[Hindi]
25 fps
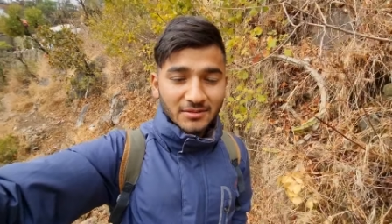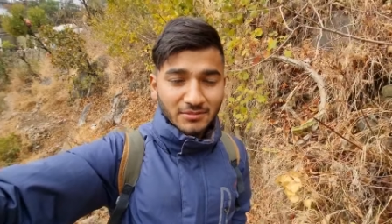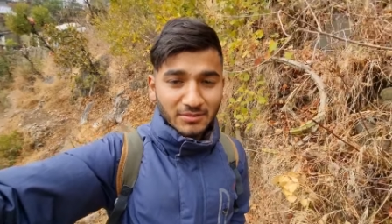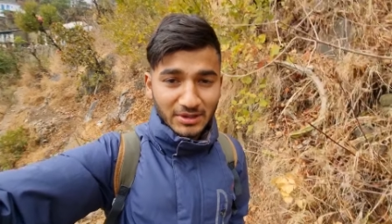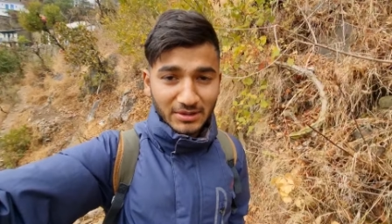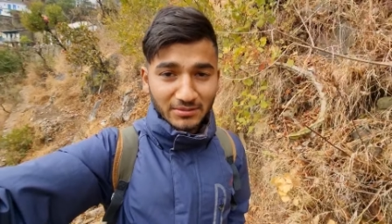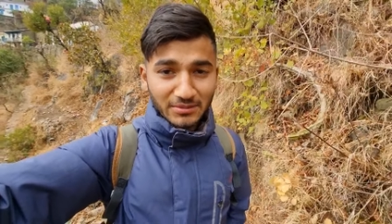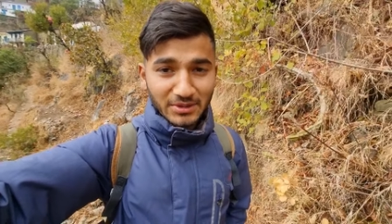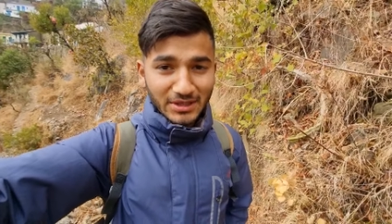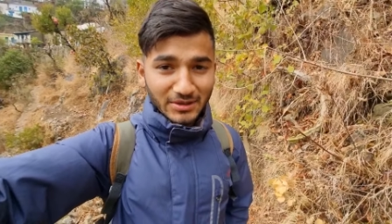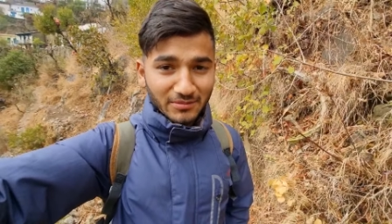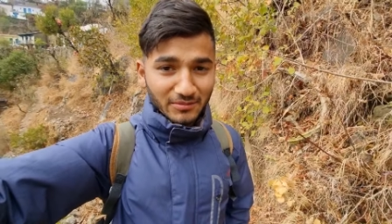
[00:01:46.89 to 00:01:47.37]

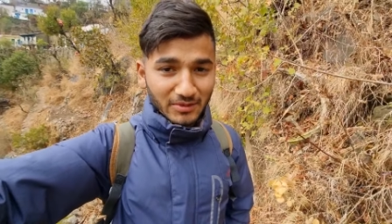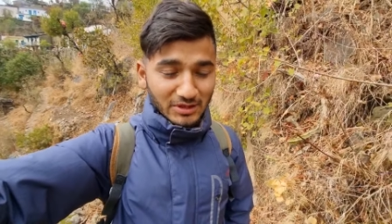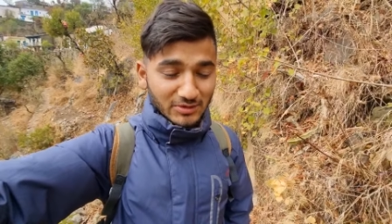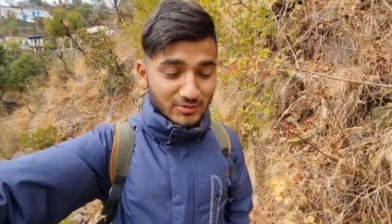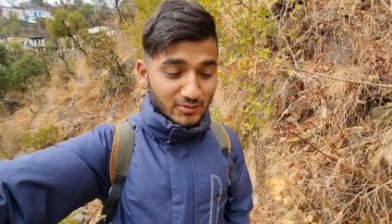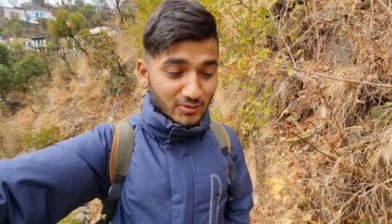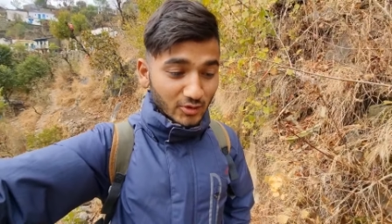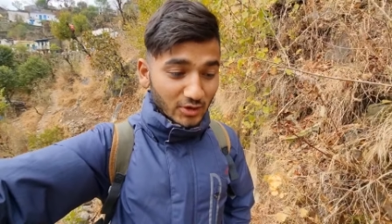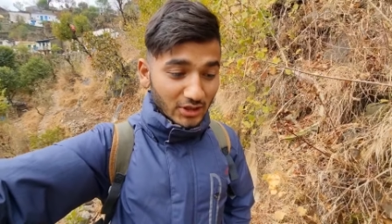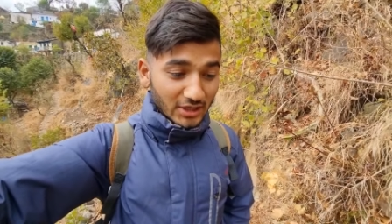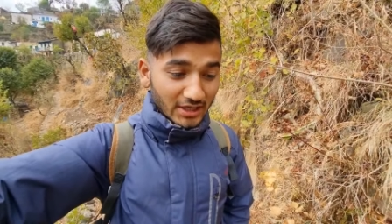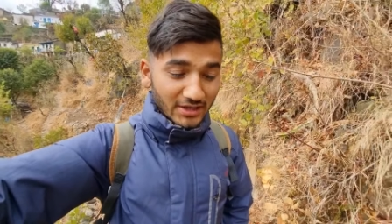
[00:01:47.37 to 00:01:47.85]
बट मेरी
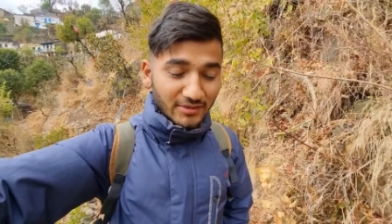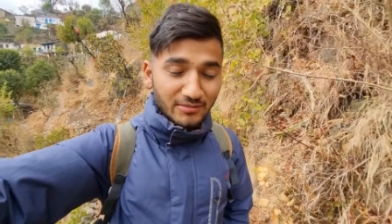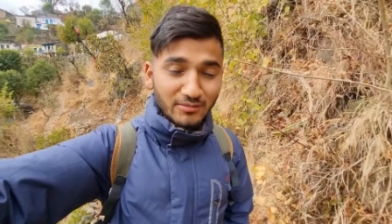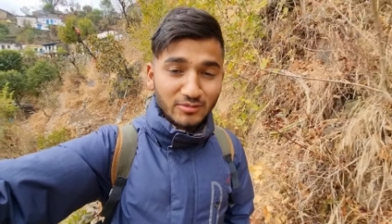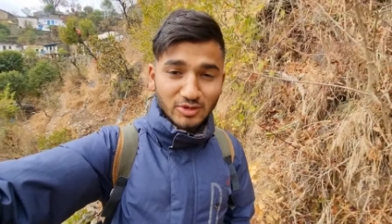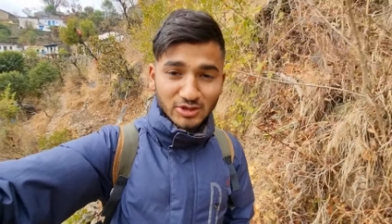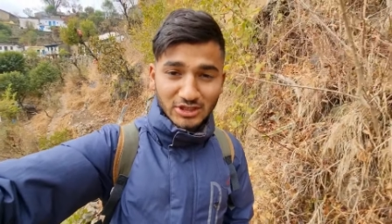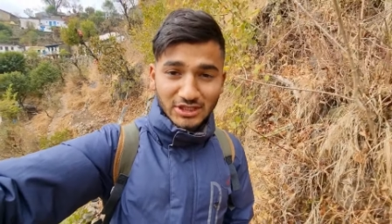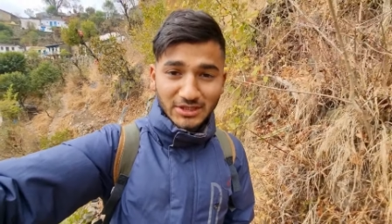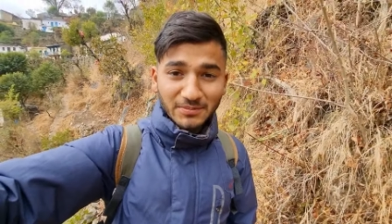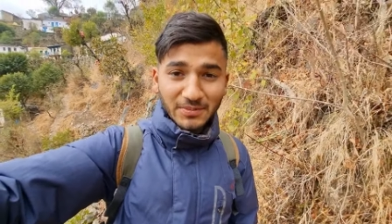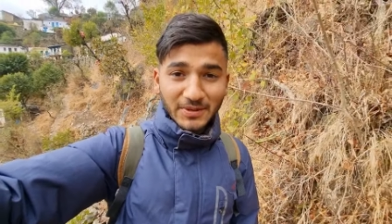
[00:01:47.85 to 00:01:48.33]
मजबूरी है
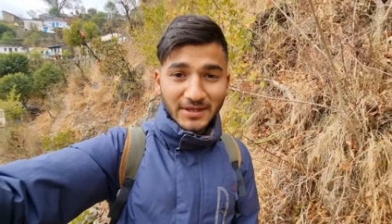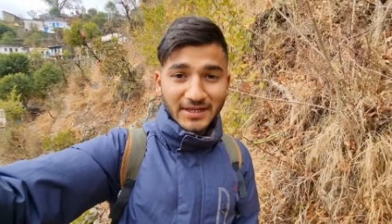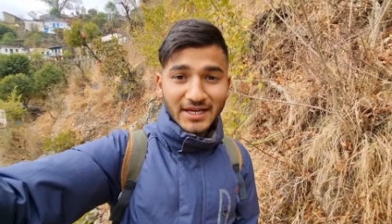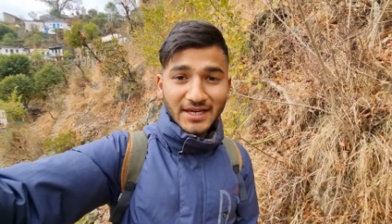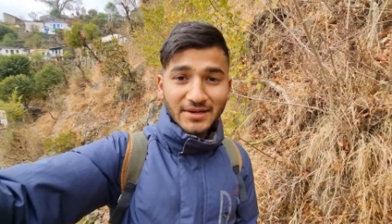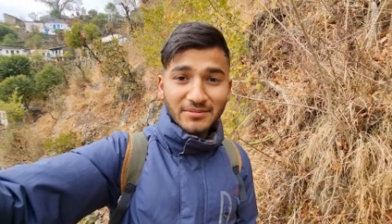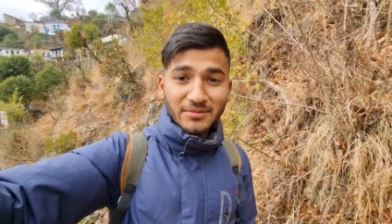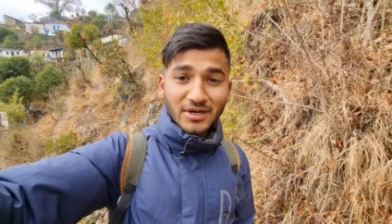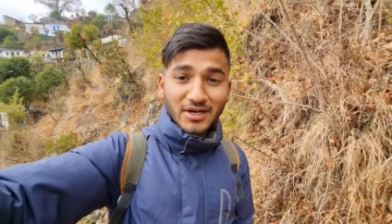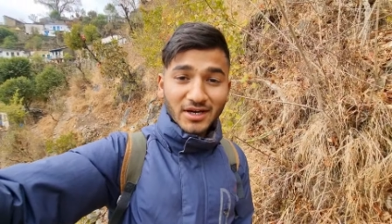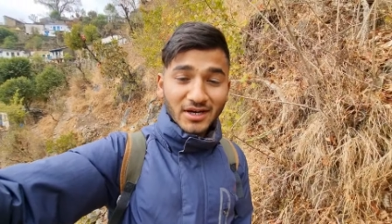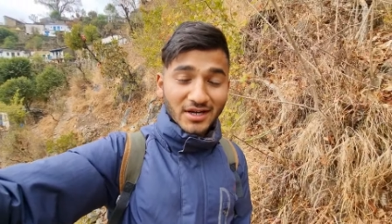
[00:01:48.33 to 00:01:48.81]
मुझे ही पता
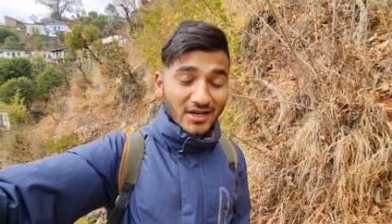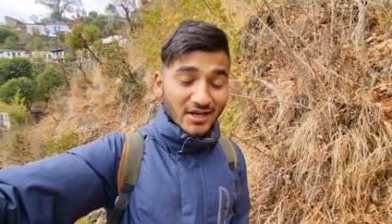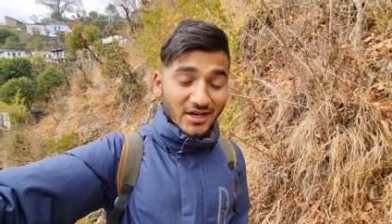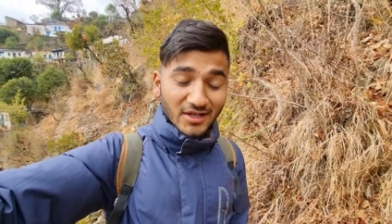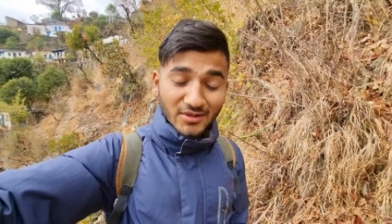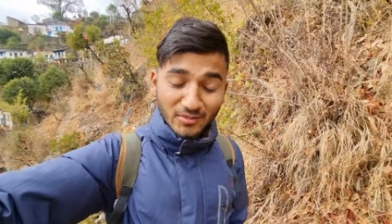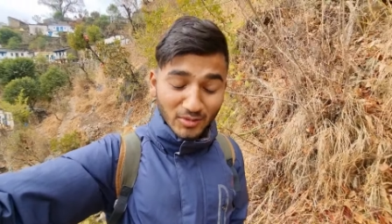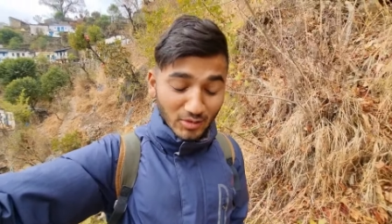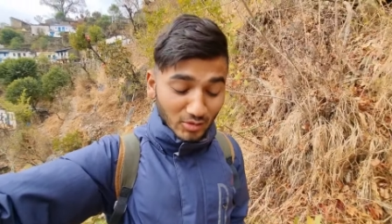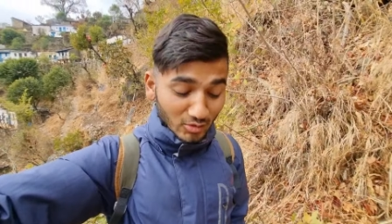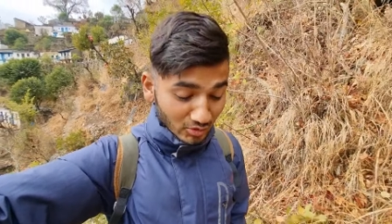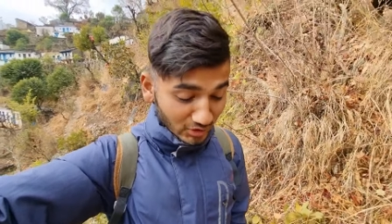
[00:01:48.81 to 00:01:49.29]
है मैं कल
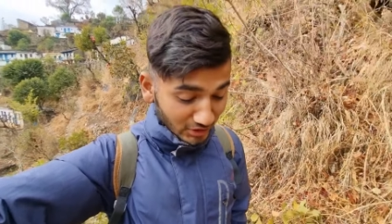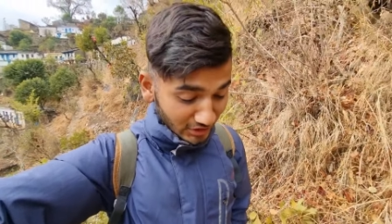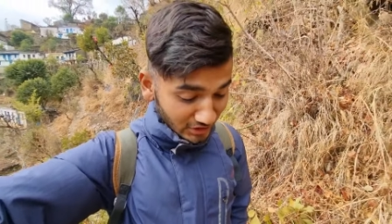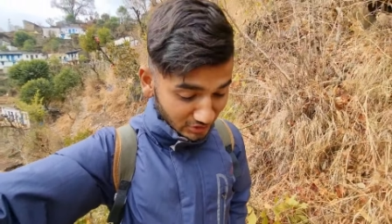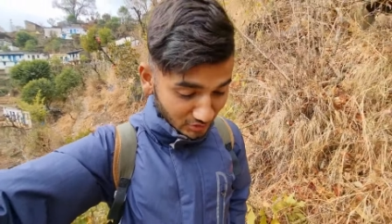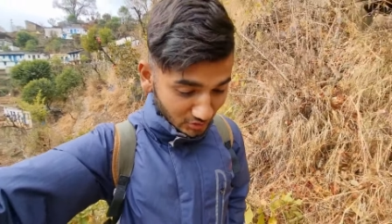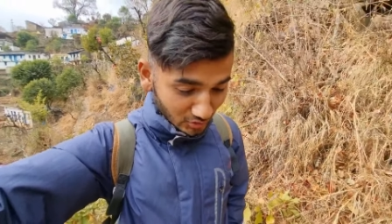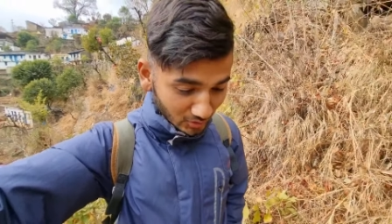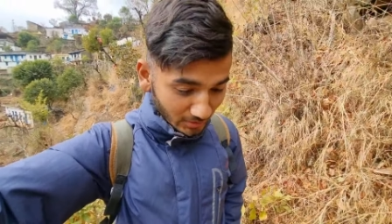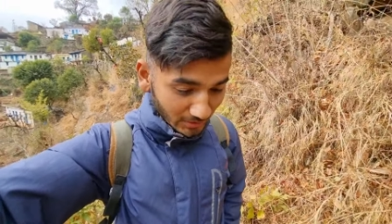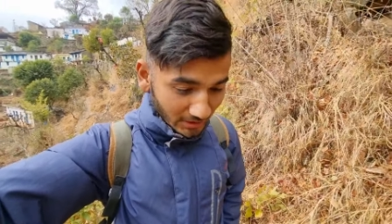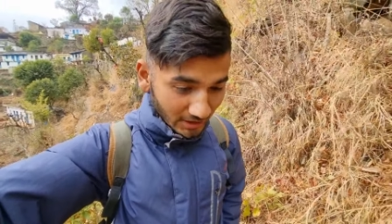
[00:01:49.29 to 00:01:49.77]
रात बिल्कुल नहीं
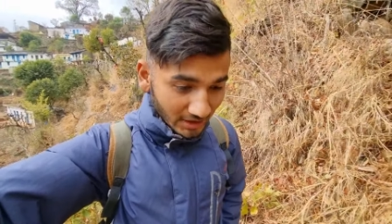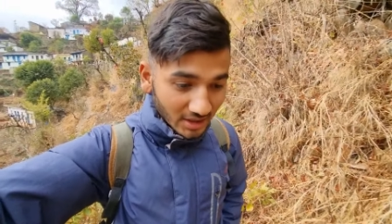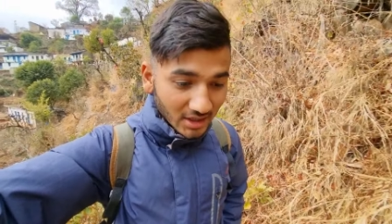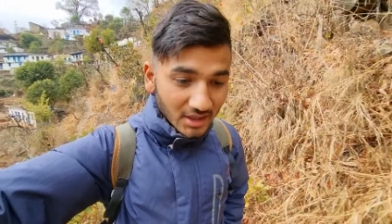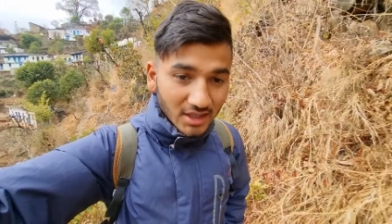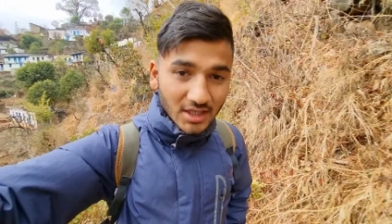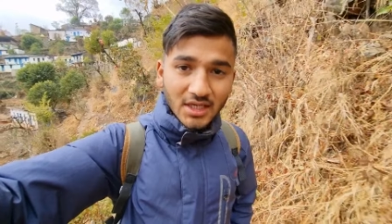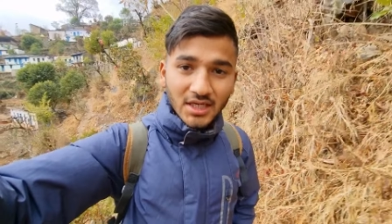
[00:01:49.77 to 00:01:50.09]
सो पाया